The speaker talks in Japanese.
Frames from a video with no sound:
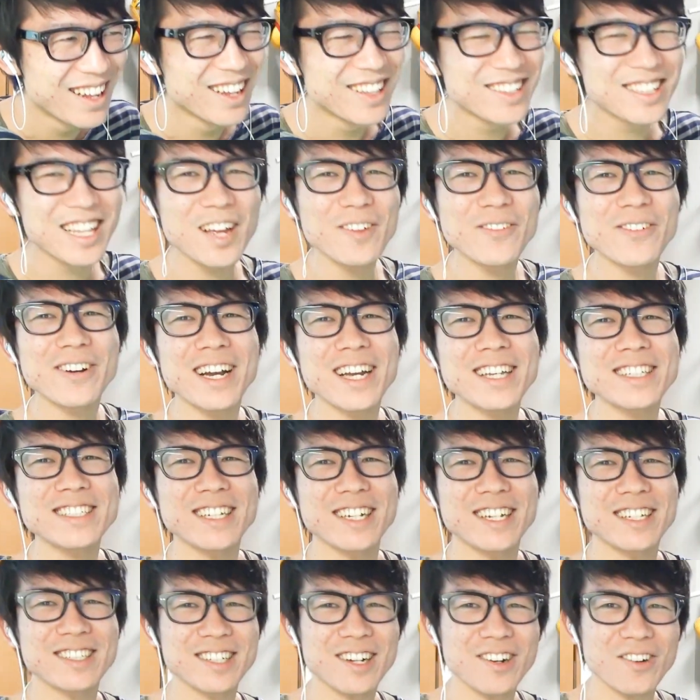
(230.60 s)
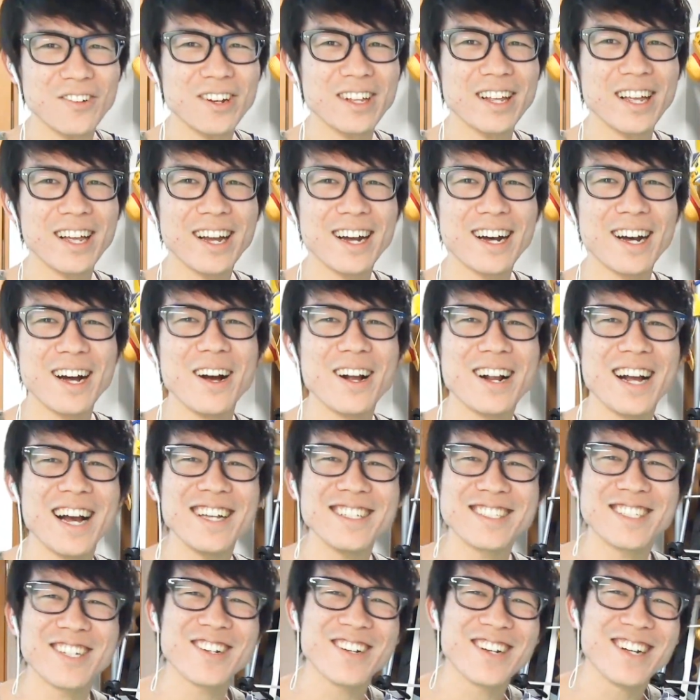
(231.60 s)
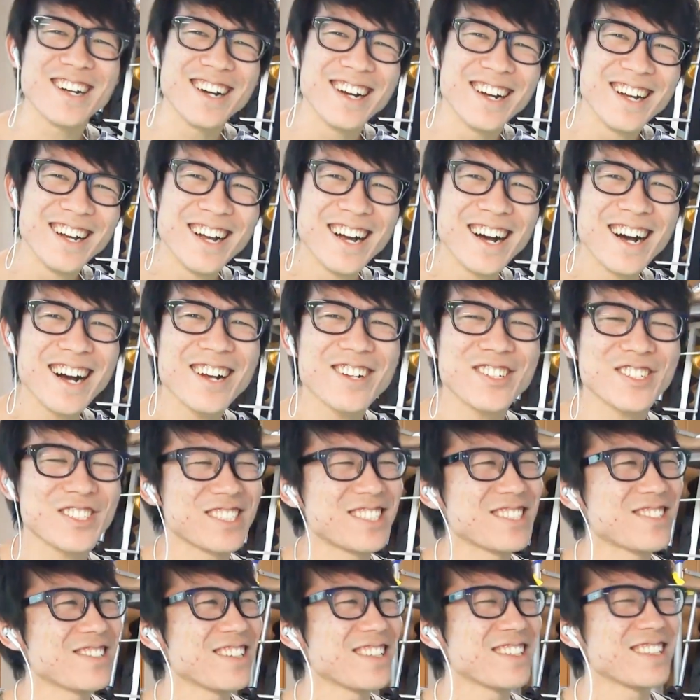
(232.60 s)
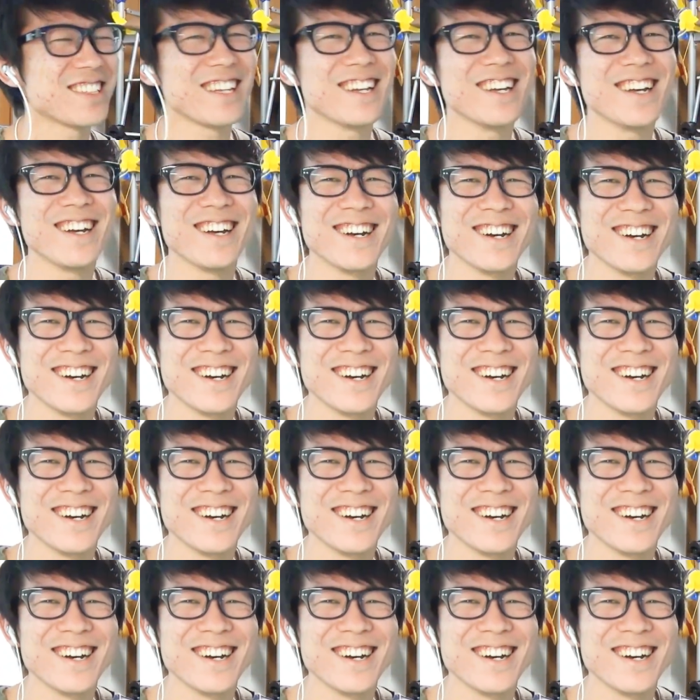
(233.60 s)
だいぶいんじゃないですかこれあ外人が拍手してくれてた